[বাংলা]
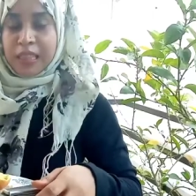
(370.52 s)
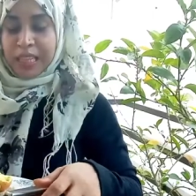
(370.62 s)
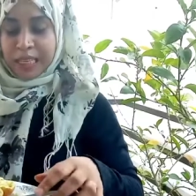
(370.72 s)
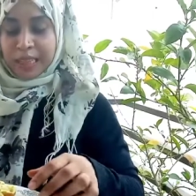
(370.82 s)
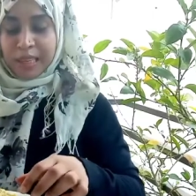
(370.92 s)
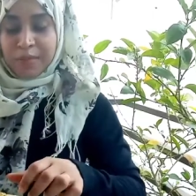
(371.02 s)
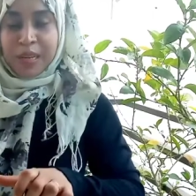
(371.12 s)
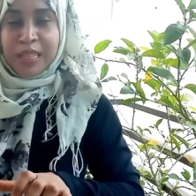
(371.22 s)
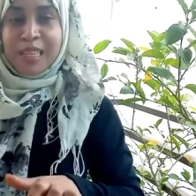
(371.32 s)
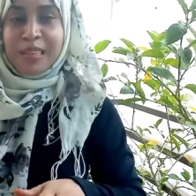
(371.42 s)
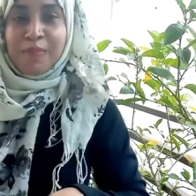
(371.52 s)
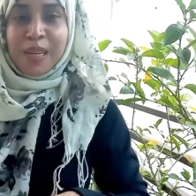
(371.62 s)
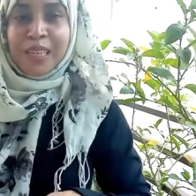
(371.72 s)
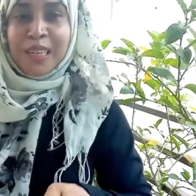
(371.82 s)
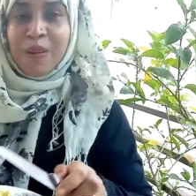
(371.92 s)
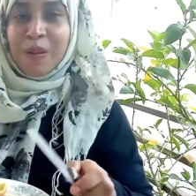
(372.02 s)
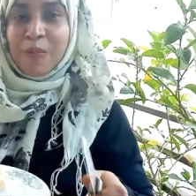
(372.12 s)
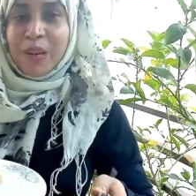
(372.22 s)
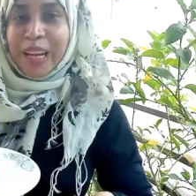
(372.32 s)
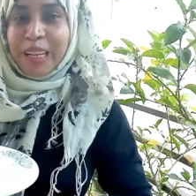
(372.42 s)
দেখতেই পাচ্ছেন প্লেটে নেওয়ার
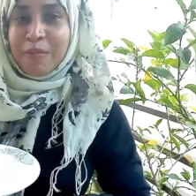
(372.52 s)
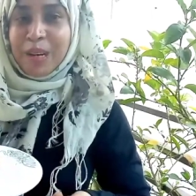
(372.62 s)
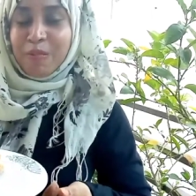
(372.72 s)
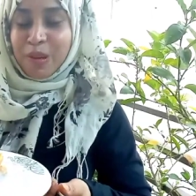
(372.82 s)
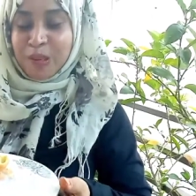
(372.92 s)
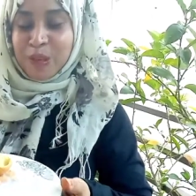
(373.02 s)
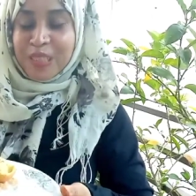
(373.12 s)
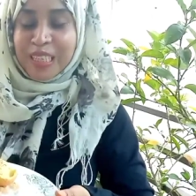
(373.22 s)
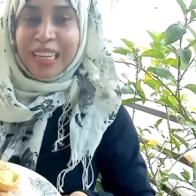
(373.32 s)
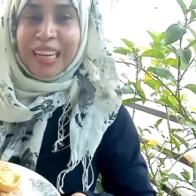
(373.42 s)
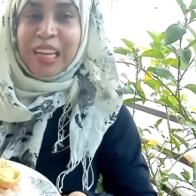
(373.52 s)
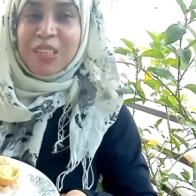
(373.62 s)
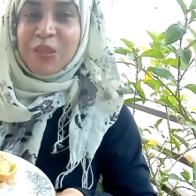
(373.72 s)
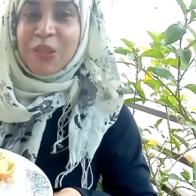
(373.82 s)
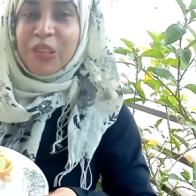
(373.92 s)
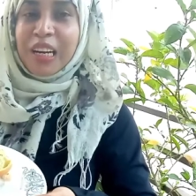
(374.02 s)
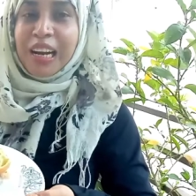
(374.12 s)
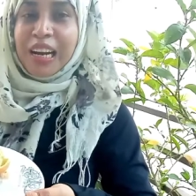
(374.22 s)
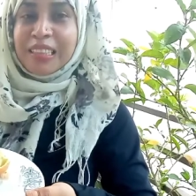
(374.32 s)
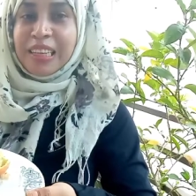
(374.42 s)
পর একেবারে মনে হচ্ছে কেনা যদিও
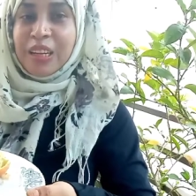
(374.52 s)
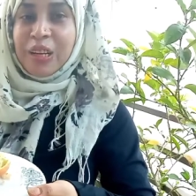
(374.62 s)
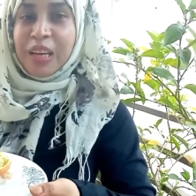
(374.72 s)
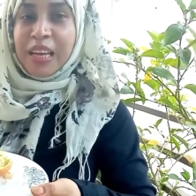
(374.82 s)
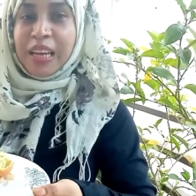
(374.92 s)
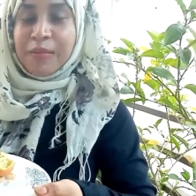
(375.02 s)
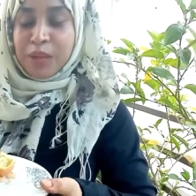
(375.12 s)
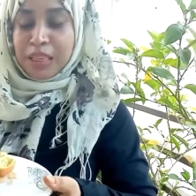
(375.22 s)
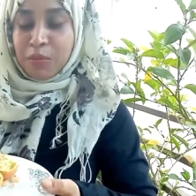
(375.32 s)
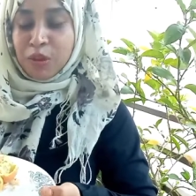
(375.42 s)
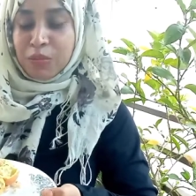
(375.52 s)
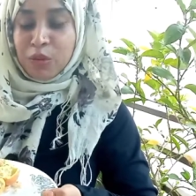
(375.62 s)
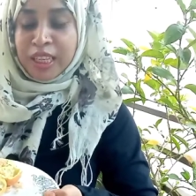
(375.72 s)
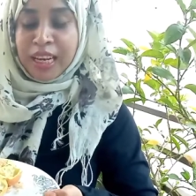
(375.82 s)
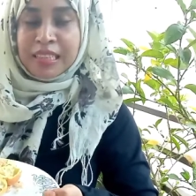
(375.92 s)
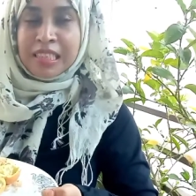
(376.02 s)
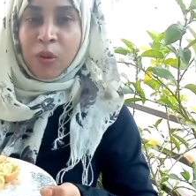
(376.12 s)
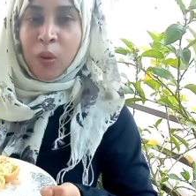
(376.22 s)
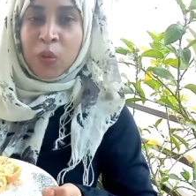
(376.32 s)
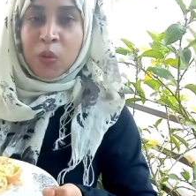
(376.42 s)
কালারটা মানে মোটামুটি আছে
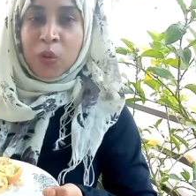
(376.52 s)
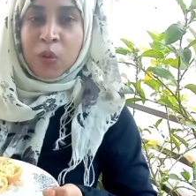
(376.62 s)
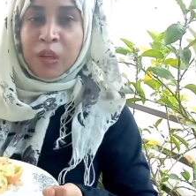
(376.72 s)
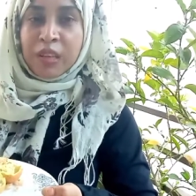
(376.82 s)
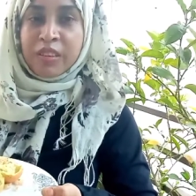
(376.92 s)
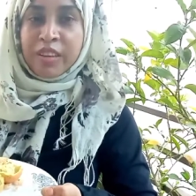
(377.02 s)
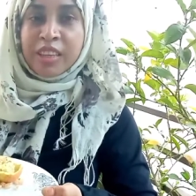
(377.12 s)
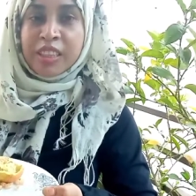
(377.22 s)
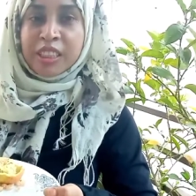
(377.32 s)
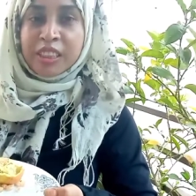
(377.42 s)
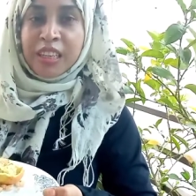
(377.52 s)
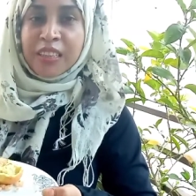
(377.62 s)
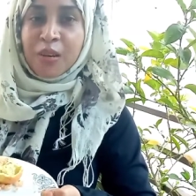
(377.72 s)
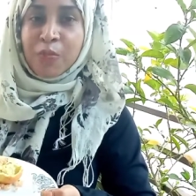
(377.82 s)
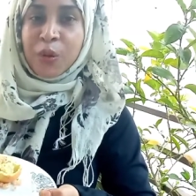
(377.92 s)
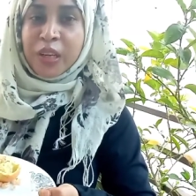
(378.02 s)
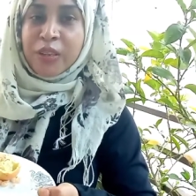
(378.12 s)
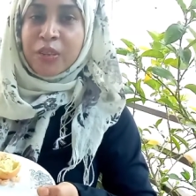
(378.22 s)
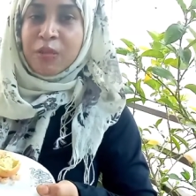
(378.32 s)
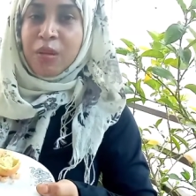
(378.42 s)
অত রেডিস না তারপরে
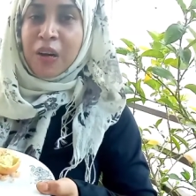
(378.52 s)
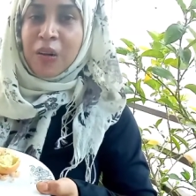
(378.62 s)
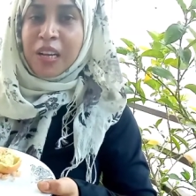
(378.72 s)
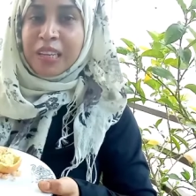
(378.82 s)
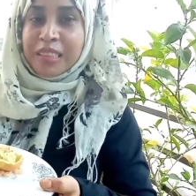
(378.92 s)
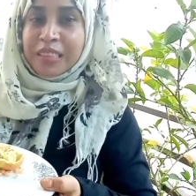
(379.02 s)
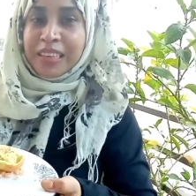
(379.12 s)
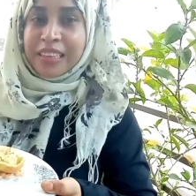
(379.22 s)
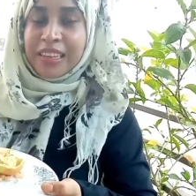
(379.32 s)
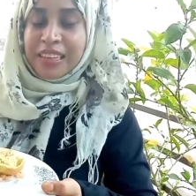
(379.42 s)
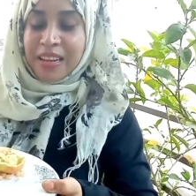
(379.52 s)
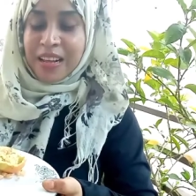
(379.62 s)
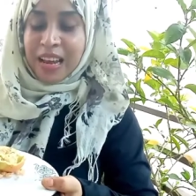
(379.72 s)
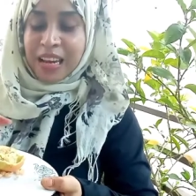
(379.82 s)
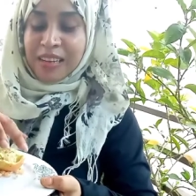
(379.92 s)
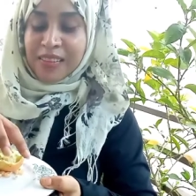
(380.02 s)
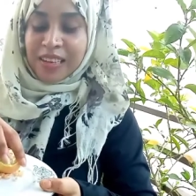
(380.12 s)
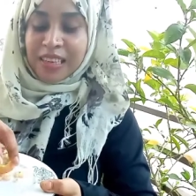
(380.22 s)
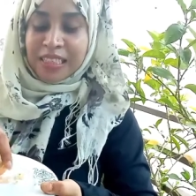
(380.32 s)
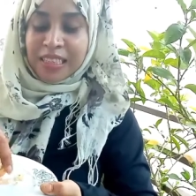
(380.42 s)
কিন্তু ভালো লাগছে তাই না নিজের
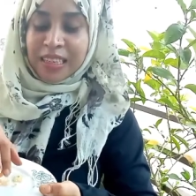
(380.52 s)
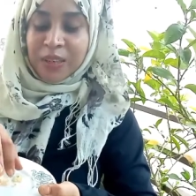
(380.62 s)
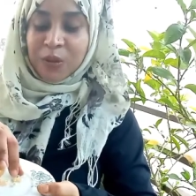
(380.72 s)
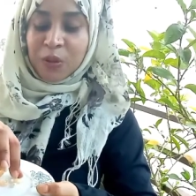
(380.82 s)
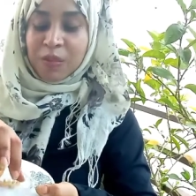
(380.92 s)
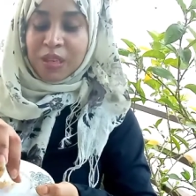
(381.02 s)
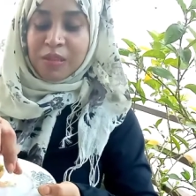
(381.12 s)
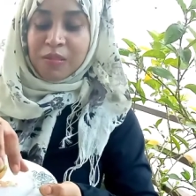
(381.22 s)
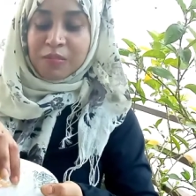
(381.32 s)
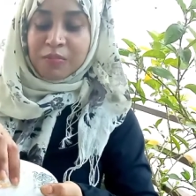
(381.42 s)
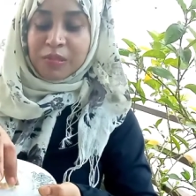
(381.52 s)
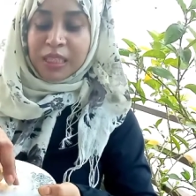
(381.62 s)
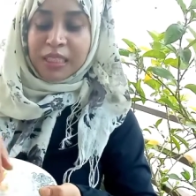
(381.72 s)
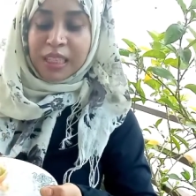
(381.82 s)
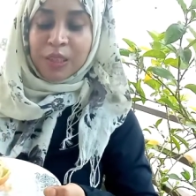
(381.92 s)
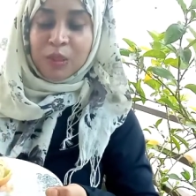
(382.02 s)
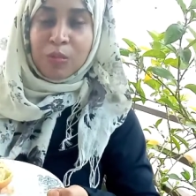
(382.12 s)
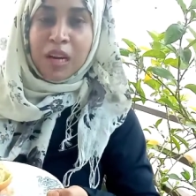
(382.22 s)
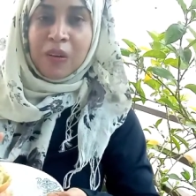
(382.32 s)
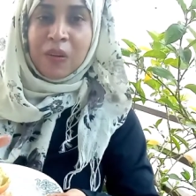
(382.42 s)
গাছের এরকম খেতে কিন্তু
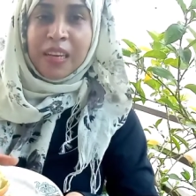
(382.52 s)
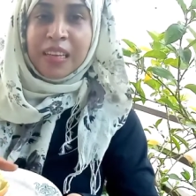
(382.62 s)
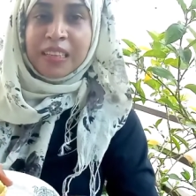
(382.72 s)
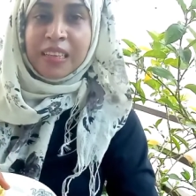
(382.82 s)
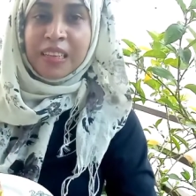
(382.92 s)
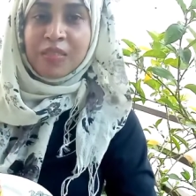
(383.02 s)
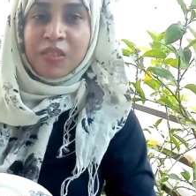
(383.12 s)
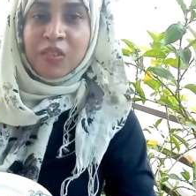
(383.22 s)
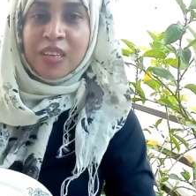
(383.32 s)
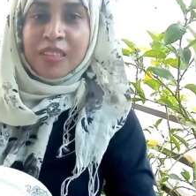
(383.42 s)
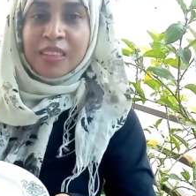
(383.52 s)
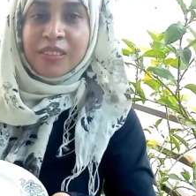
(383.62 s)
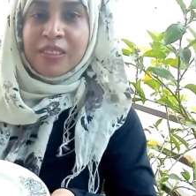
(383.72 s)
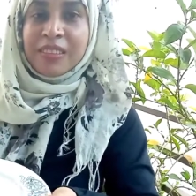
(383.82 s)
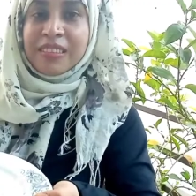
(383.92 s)
ভালো লাগে তাই না ভিউয়ার্স দেখুন